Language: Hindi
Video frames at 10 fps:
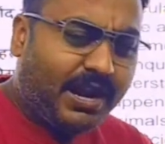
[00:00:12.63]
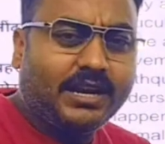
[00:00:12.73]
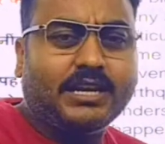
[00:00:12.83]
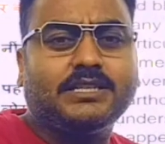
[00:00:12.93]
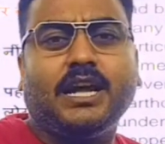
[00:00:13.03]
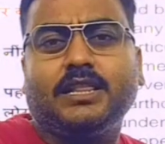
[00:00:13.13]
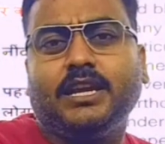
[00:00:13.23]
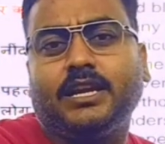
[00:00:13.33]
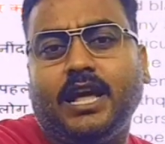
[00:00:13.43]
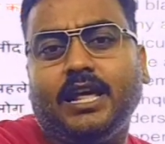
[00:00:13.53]
अबला के साथ
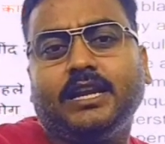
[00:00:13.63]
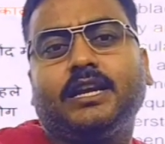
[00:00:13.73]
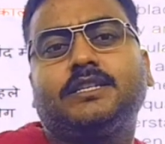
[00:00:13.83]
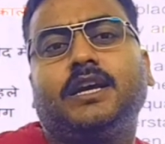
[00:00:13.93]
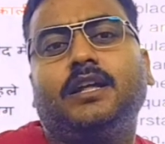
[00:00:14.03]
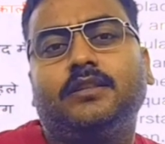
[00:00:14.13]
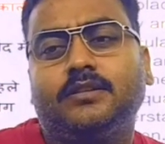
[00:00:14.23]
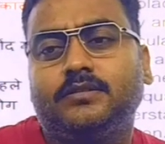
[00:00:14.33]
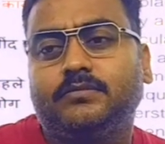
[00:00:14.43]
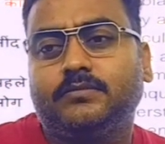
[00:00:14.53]
एक नारी के
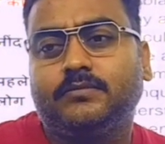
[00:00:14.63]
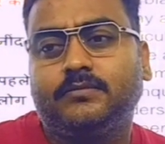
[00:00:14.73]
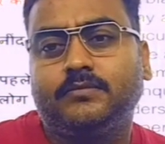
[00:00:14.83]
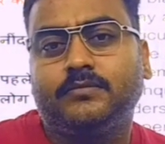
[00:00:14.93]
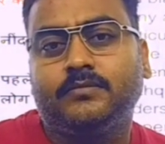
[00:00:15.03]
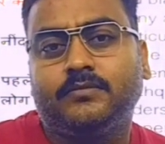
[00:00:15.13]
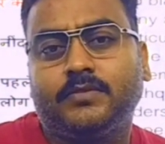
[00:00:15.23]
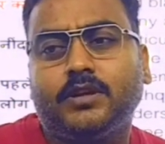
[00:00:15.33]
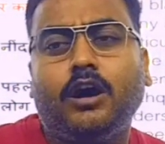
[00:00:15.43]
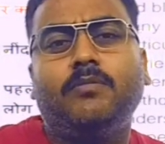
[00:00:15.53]

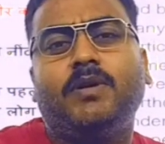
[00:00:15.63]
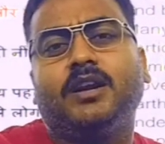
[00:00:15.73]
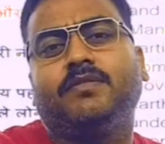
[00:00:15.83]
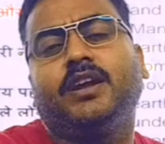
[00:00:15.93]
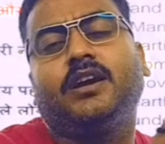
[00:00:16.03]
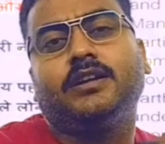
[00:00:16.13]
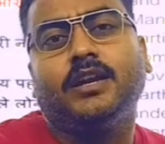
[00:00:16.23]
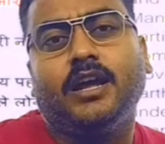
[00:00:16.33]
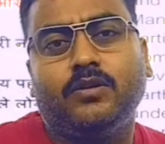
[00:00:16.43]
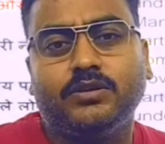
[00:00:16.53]
साथ अमानवीय
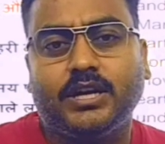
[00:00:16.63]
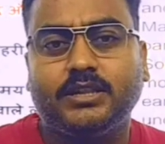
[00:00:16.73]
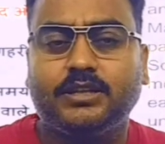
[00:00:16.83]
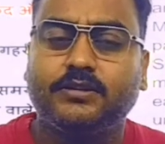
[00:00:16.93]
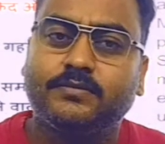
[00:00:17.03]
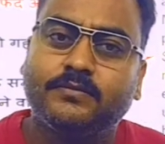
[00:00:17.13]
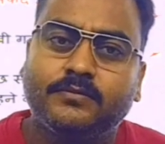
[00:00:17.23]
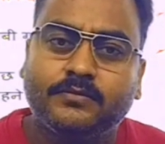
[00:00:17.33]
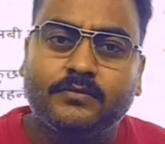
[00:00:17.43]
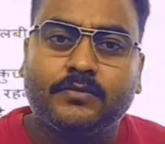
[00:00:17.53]
घटनाएं हो जाती
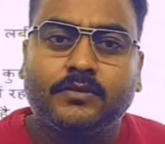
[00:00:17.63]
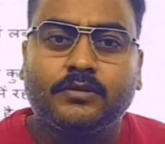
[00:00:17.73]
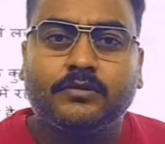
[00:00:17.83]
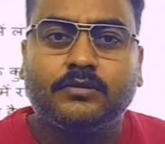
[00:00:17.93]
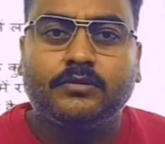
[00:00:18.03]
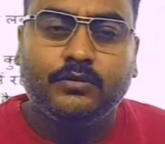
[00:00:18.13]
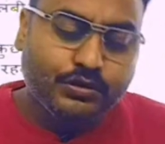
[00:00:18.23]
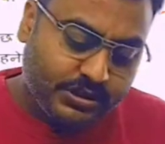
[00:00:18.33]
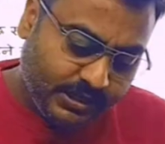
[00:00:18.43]
उस